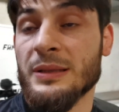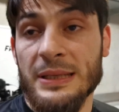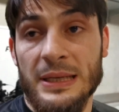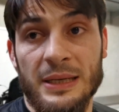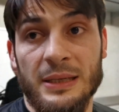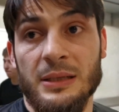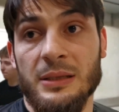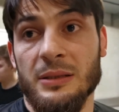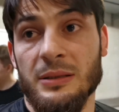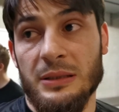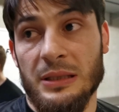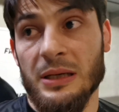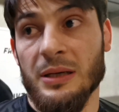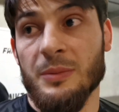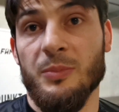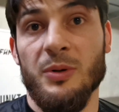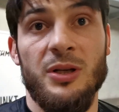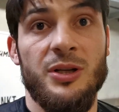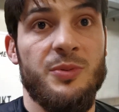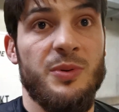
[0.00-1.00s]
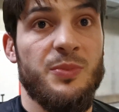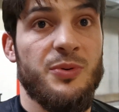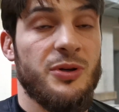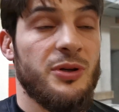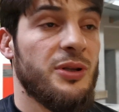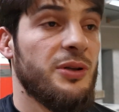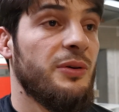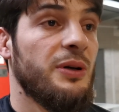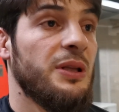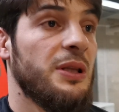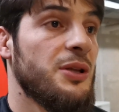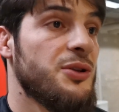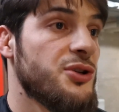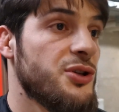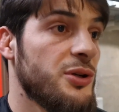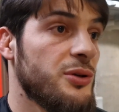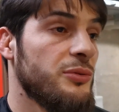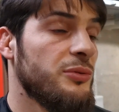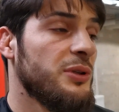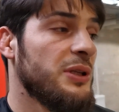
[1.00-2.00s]
Tak, tak, byliśmy przygotowani na
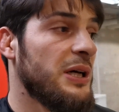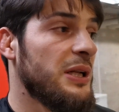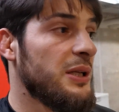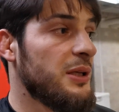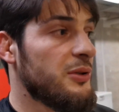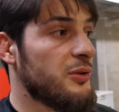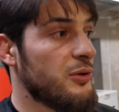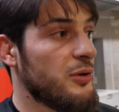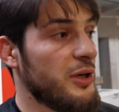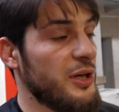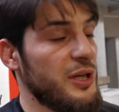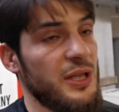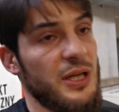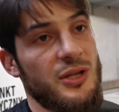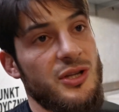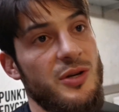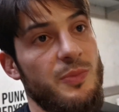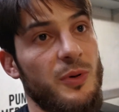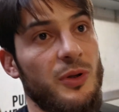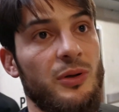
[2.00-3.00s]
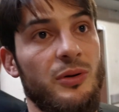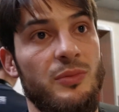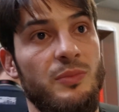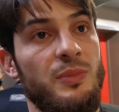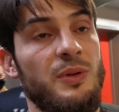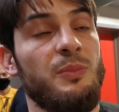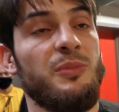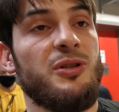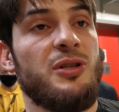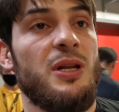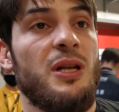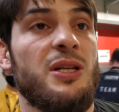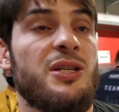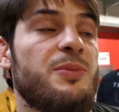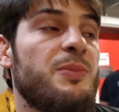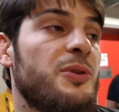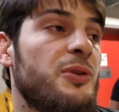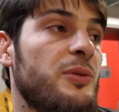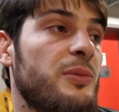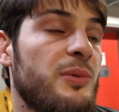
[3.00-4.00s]
trzy rundy, ale trochę inaczej podchodziliśmy,
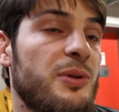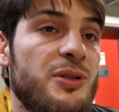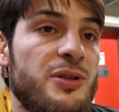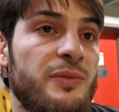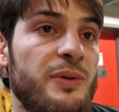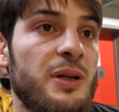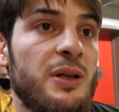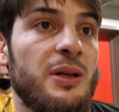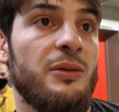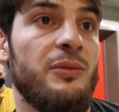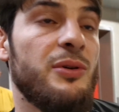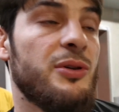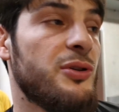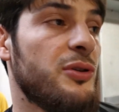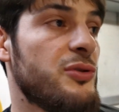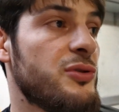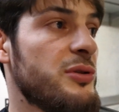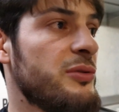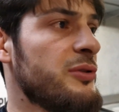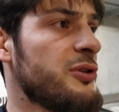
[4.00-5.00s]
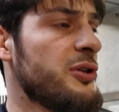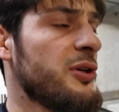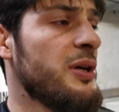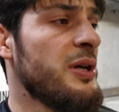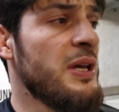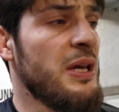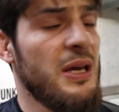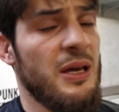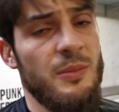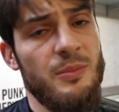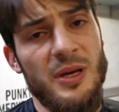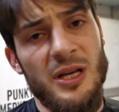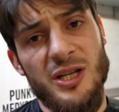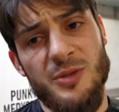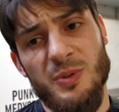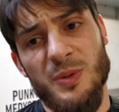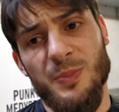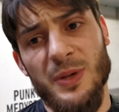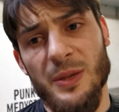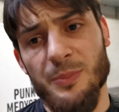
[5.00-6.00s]
myśleliśmy, to będzie walka, wiesz, toczyło się.
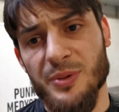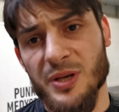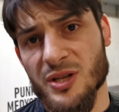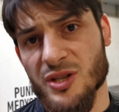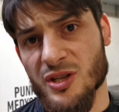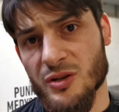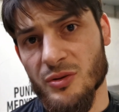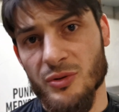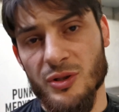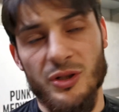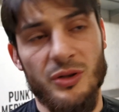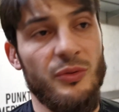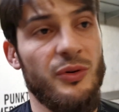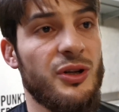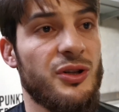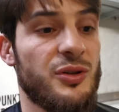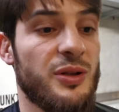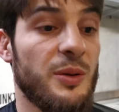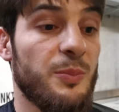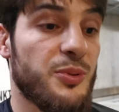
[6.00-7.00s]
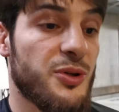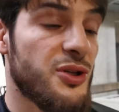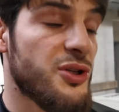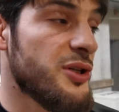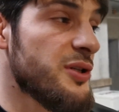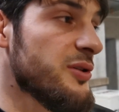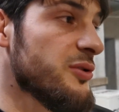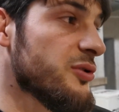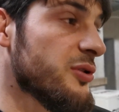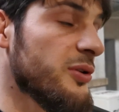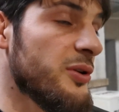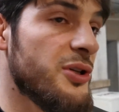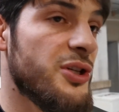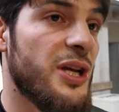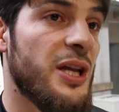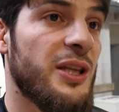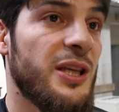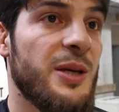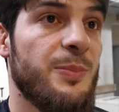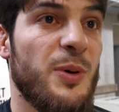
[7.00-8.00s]
Mieliśmy plan pierwszy rundy, wiesz, tam przycisnąć go do
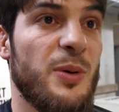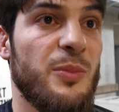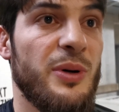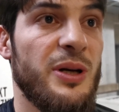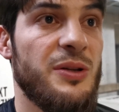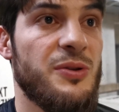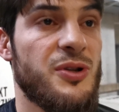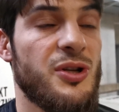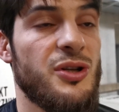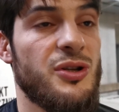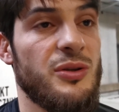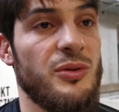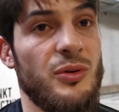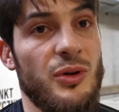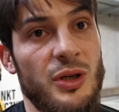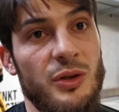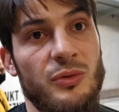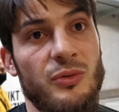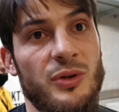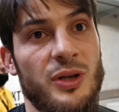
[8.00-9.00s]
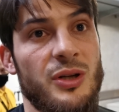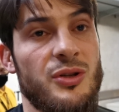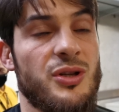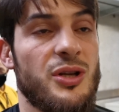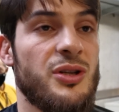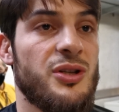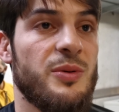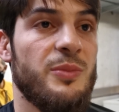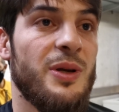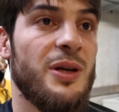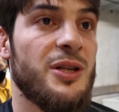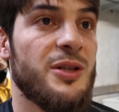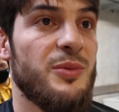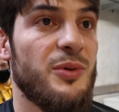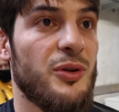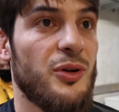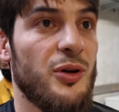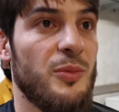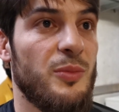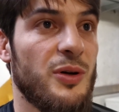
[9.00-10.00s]
siatki, pomęczyć, no i drugie, trzecie
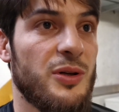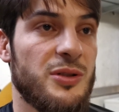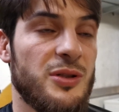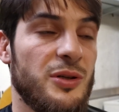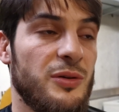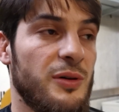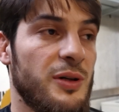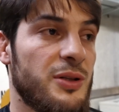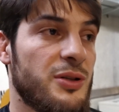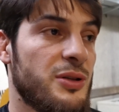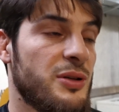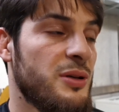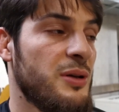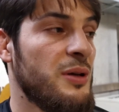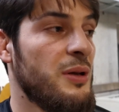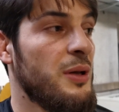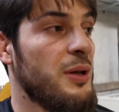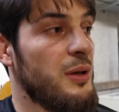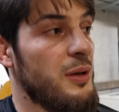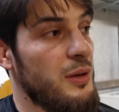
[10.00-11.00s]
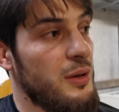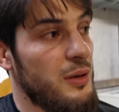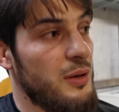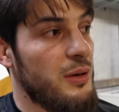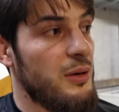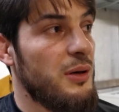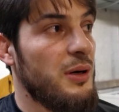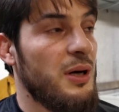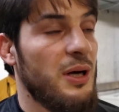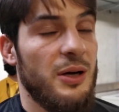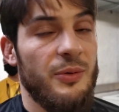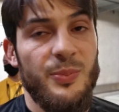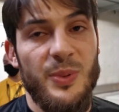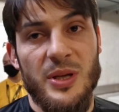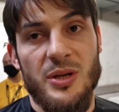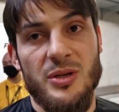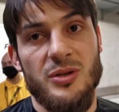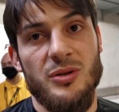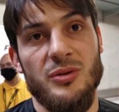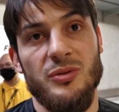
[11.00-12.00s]
mieliśmy trochę boksować. A w
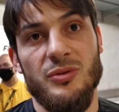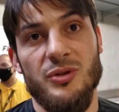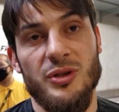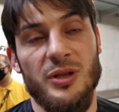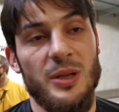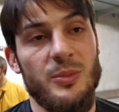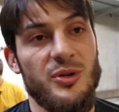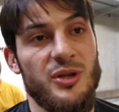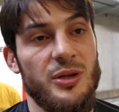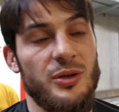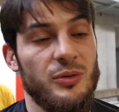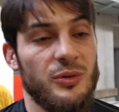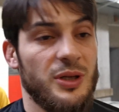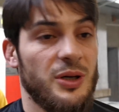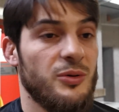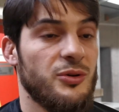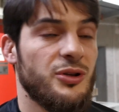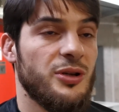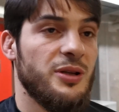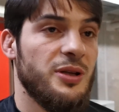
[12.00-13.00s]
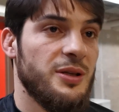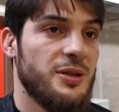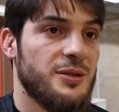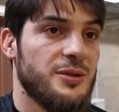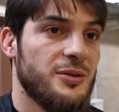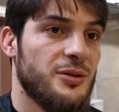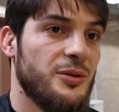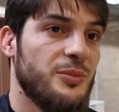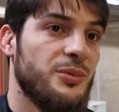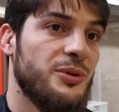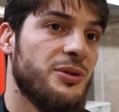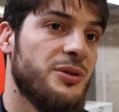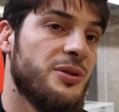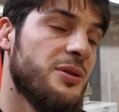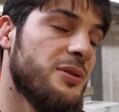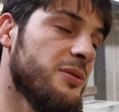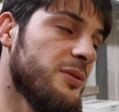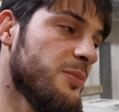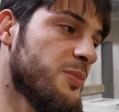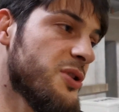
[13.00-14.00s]
pierwszym rundzie nam się nie udało się nic
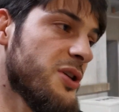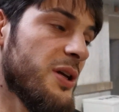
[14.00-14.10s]
zrobić, no,